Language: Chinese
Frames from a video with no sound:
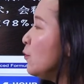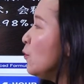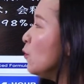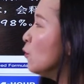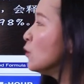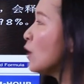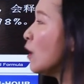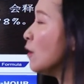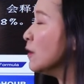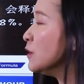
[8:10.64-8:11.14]
运
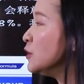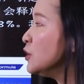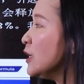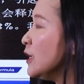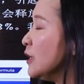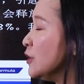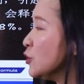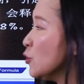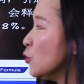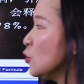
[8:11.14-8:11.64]
用到了这
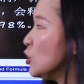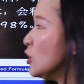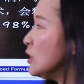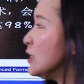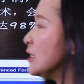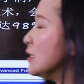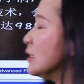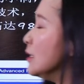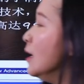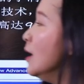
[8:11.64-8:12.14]
个修饰
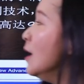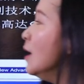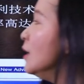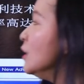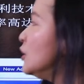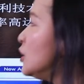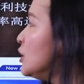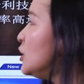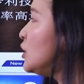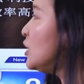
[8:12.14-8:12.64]
词，
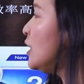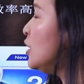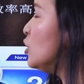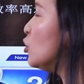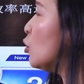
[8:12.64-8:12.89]
这是一